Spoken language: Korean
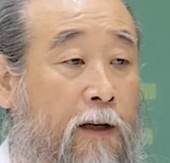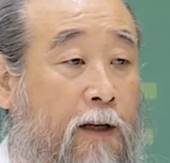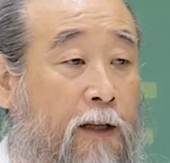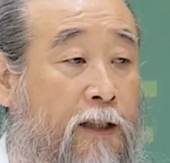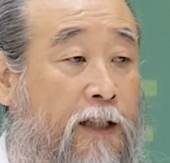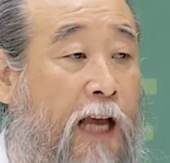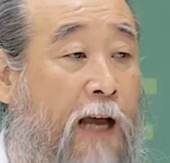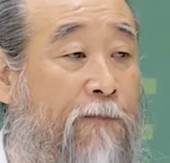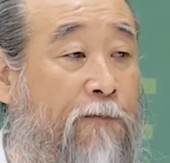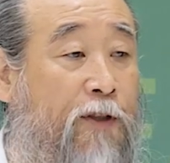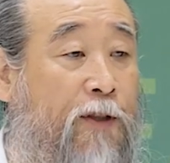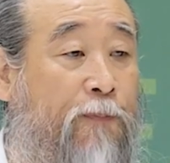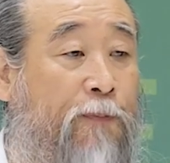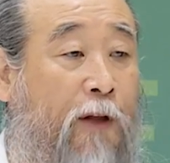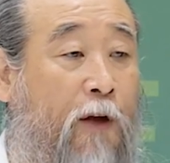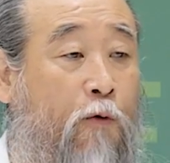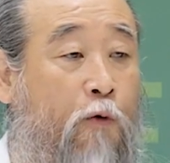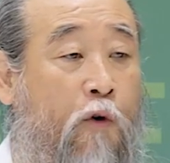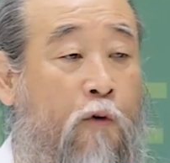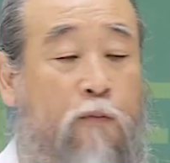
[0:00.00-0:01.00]

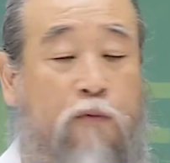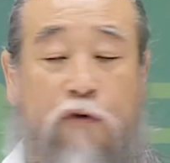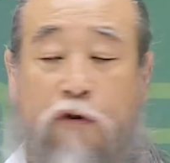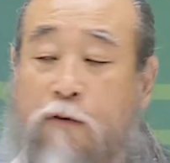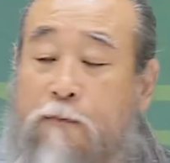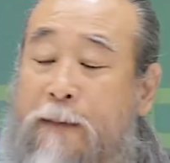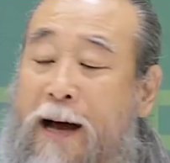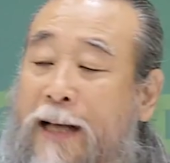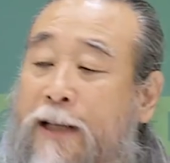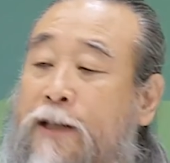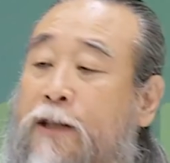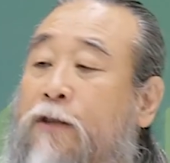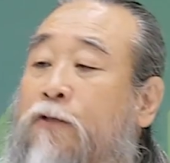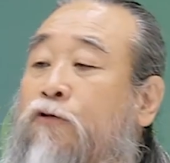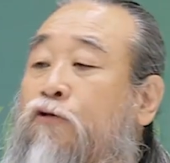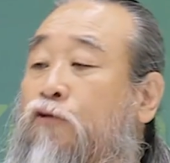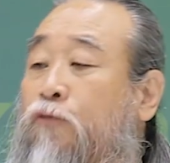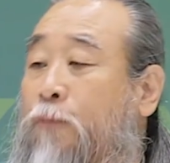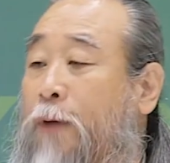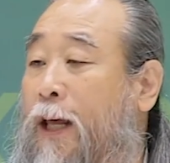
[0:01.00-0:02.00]
30대 공부를
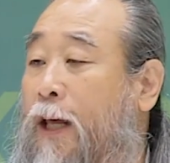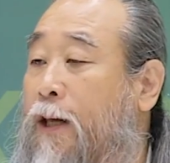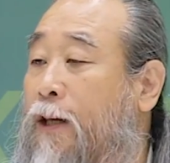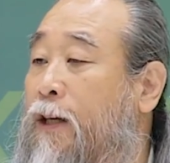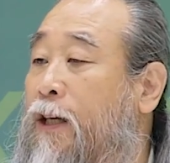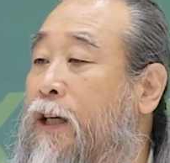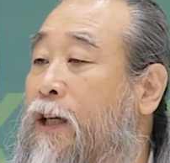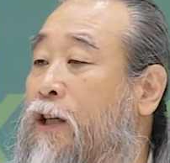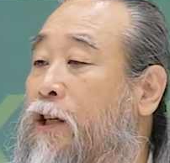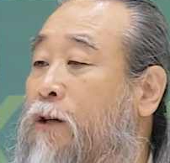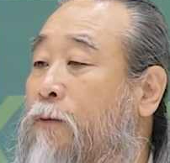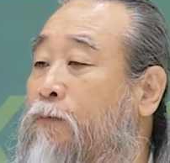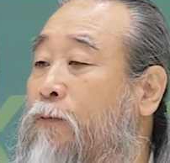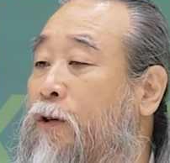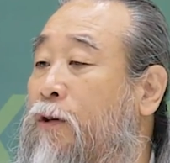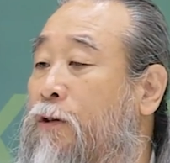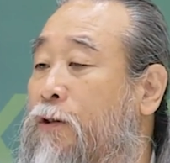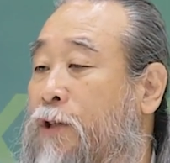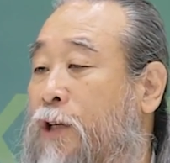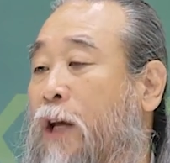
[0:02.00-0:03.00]
마칠 쯤에
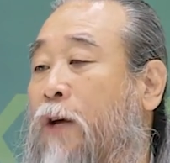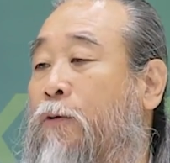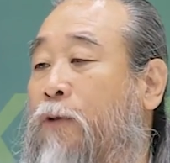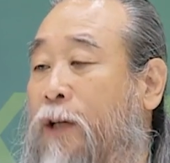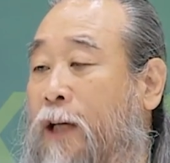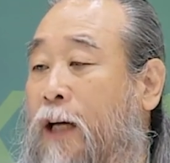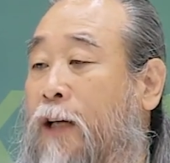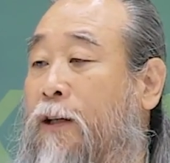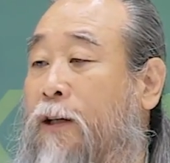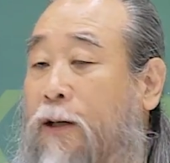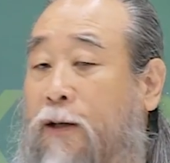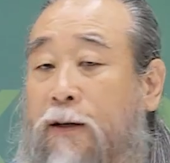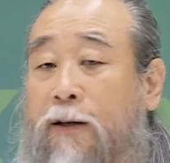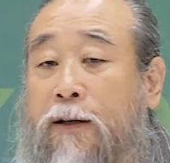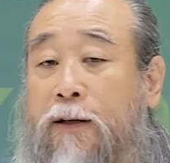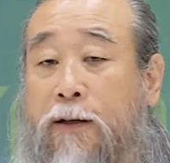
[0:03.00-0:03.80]
이념들을 세워야 돼.